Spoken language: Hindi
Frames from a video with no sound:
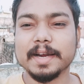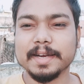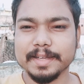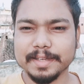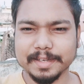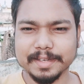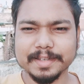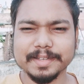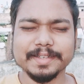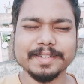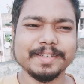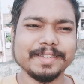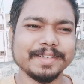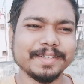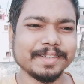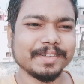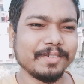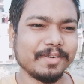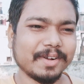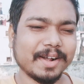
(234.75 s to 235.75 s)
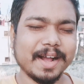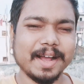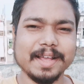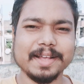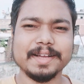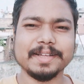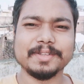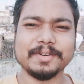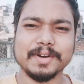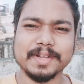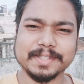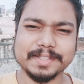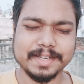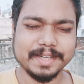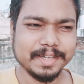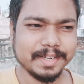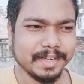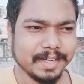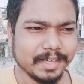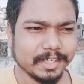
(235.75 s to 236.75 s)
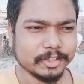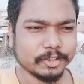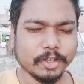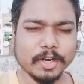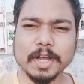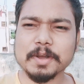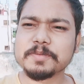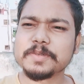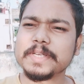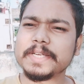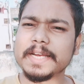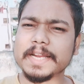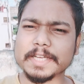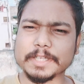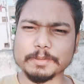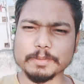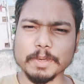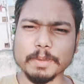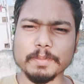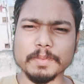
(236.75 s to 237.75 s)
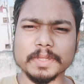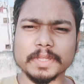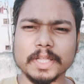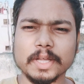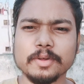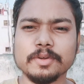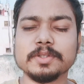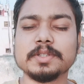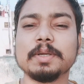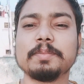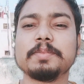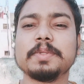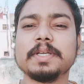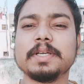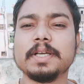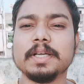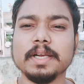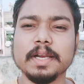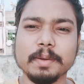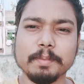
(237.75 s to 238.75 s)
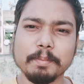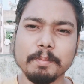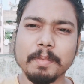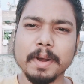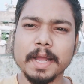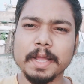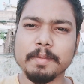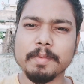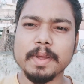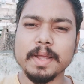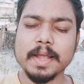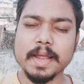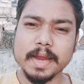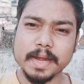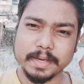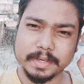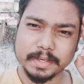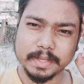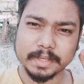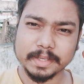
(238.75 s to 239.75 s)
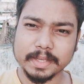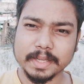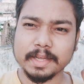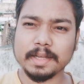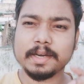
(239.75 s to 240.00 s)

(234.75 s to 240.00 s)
खाने के लिए वो खाएगा थोड़ा सा चलो आपसे नेक्स्ट वीडियो मिलता हो तब तक के लिए बाय बाय एंड